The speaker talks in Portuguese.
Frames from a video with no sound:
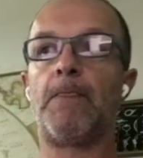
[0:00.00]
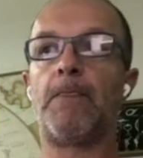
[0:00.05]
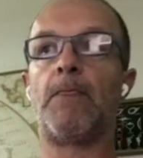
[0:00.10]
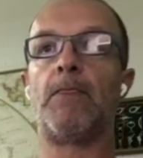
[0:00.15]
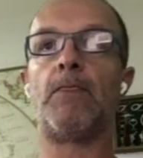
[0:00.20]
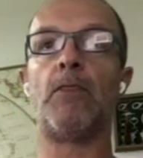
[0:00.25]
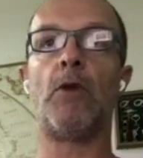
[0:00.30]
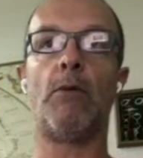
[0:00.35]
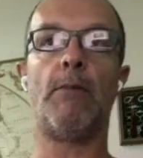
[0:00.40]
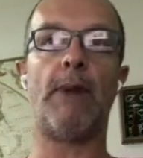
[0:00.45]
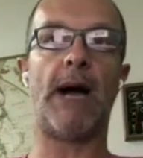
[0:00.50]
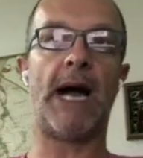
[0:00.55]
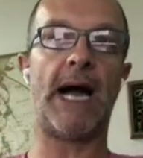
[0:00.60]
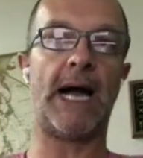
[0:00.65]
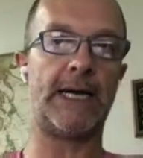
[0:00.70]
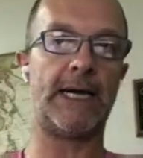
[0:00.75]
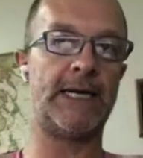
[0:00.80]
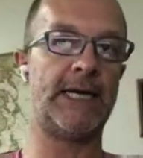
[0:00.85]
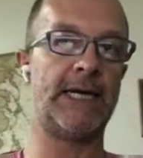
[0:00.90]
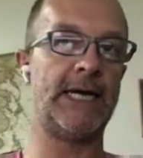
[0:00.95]
no Mar,
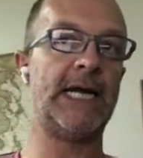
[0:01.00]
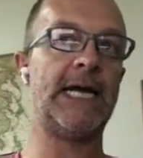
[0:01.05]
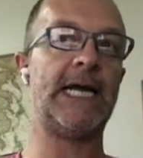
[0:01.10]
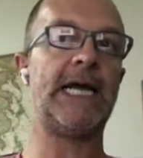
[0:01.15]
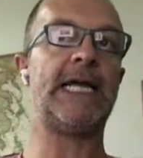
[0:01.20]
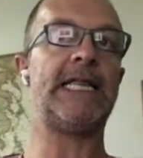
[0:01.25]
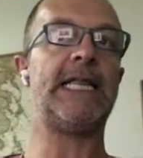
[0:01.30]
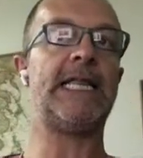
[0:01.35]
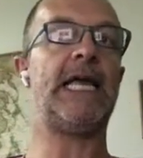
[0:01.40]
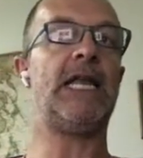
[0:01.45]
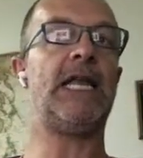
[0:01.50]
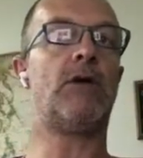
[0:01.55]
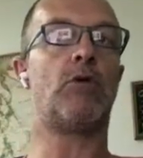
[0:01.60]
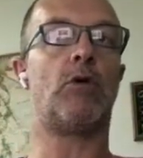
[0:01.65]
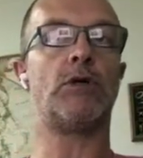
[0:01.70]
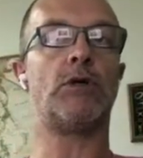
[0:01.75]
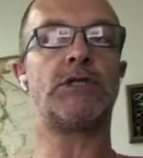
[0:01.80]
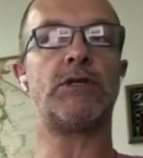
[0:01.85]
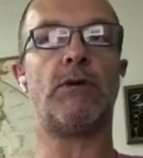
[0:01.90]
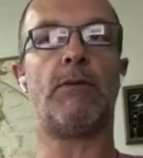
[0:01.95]
e nele
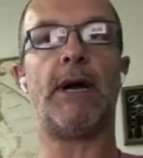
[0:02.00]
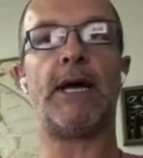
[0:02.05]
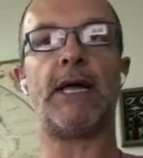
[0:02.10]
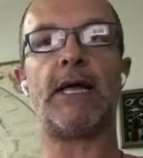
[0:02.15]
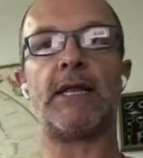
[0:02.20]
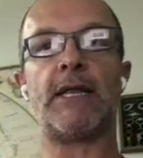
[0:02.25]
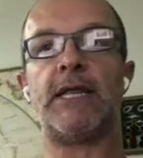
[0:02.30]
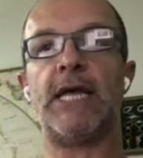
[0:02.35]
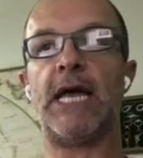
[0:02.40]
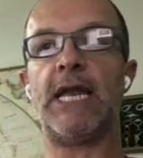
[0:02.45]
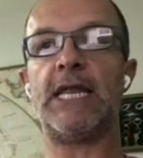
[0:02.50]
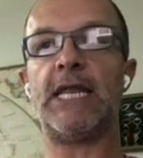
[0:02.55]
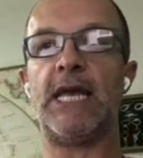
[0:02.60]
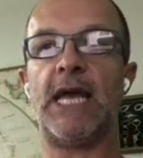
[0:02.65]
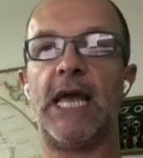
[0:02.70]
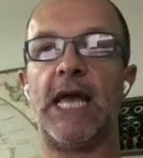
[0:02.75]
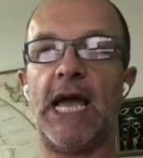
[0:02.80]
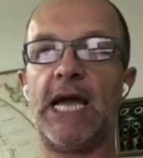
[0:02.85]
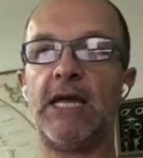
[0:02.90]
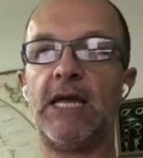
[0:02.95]
consta uma série de
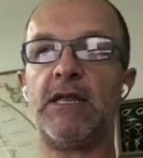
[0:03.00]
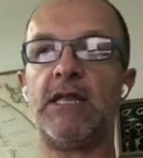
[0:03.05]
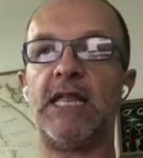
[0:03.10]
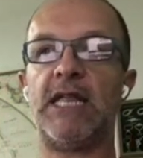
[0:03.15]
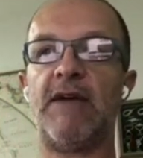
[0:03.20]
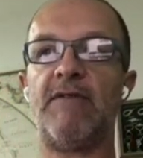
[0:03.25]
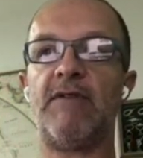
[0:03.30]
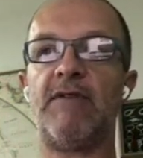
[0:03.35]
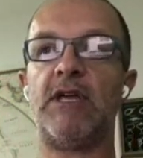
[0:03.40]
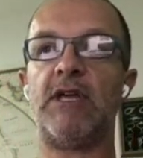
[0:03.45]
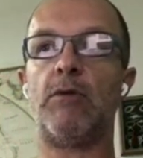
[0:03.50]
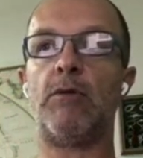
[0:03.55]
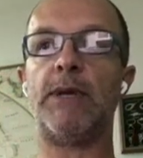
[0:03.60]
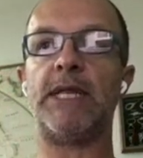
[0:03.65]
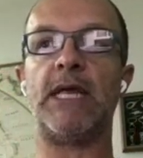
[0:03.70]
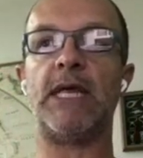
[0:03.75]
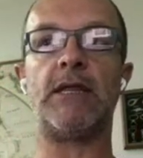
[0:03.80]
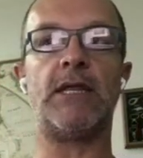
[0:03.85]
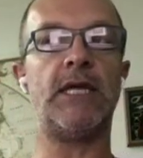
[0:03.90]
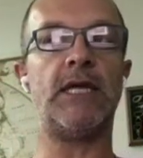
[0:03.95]
regras que devem ser
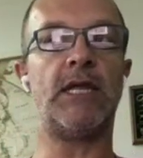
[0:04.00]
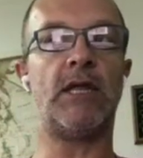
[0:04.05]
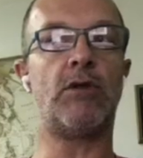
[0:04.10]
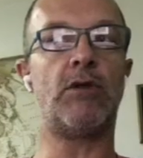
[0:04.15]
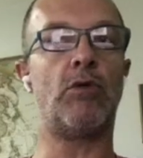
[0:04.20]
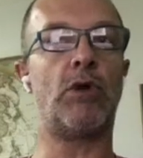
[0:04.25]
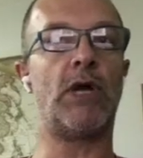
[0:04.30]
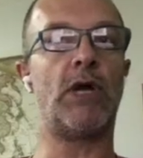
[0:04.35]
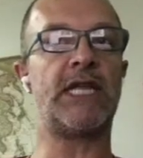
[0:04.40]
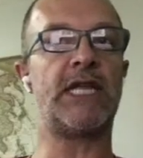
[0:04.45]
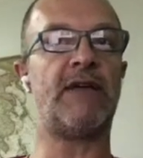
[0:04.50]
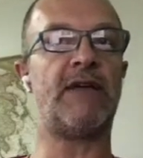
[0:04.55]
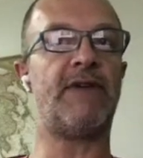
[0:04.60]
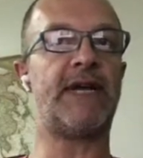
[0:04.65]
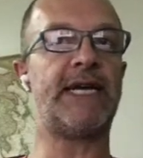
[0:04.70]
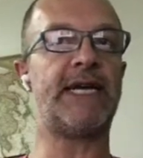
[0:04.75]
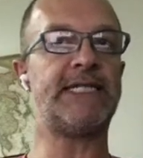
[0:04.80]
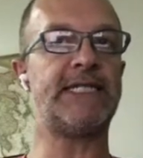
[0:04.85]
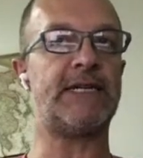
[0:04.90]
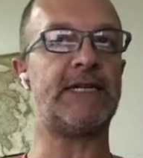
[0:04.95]
obedecidas durante a
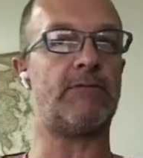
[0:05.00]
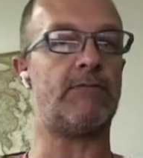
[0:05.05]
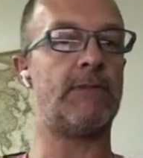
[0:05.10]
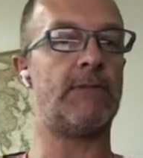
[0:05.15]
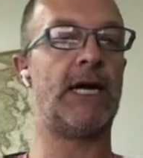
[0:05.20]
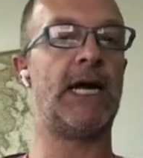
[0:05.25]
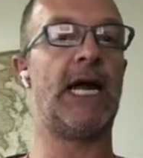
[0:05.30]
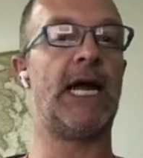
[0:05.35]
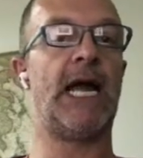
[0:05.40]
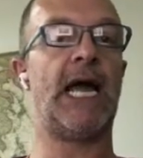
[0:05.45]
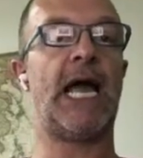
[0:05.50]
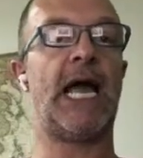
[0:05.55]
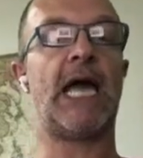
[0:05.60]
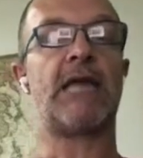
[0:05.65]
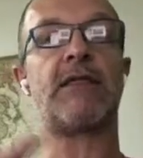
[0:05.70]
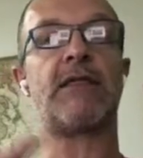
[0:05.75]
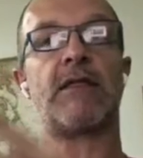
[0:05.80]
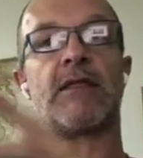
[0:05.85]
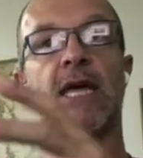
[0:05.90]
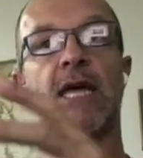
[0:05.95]
navegação.
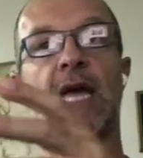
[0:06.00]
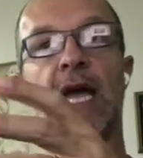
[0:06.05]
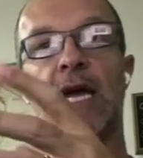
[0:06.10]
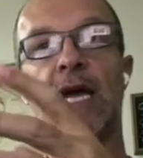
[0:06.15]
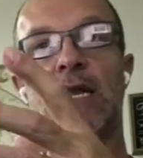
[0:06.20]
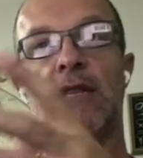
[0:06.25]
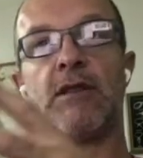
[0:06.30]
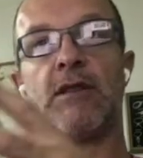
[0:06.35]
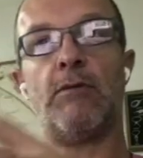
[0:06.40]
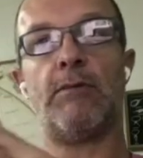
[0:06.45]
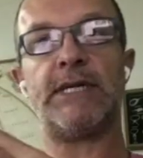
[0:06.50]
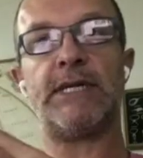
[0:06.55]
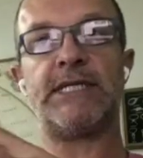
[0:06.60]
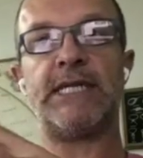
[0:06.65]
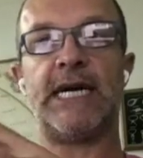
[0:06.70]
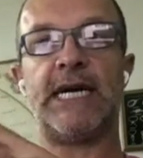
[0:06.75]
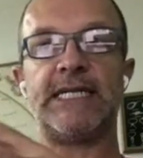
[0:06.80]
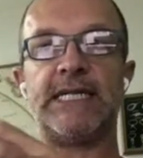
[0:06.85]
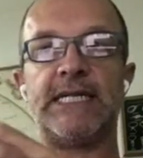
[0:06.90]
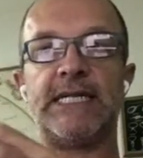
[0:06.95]
Essas regras são
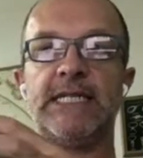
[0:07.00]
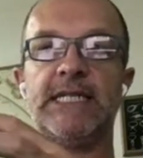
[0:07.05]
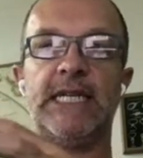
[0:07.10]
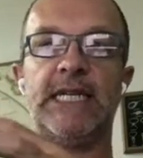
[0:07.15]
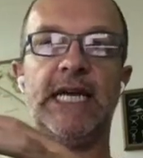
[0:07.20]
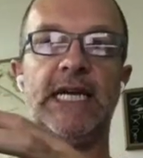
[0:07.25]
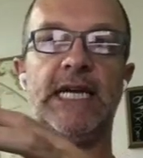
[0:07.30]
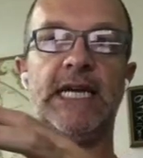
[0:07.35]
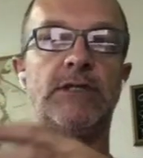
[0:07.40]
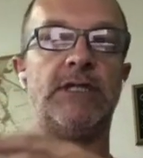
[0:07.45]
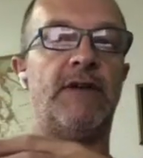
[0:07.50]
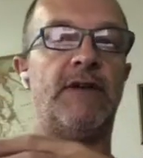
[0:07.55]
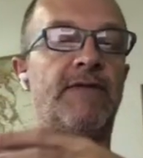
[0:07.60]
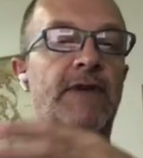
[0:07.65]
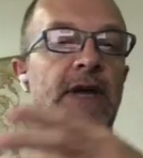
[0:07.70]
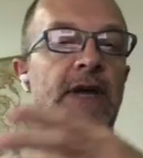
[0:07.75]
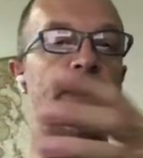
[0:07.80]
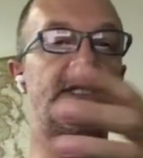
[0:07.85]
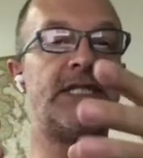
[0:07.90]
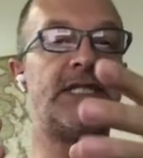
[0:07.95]
baseadas em direitos,
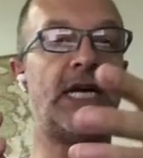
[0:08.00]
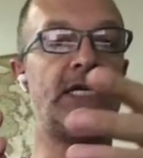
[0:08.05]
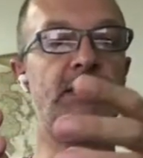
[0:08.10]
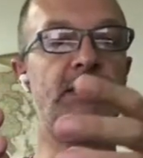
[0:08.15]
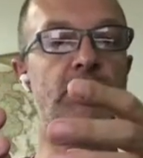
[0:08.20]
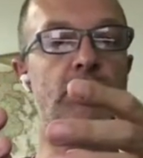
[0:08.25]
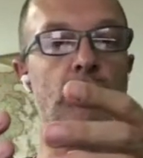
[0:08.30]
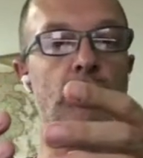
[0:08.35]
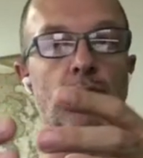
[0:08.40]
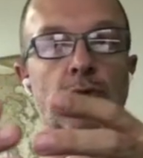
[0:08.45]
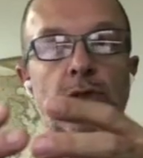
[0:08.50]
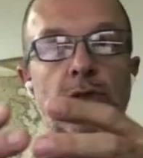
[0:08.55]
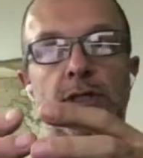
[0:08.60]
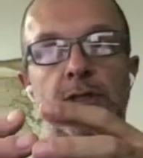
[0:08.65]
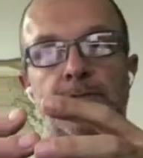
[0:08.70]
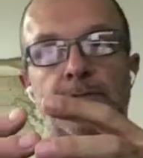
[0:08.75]
deveres e atitudes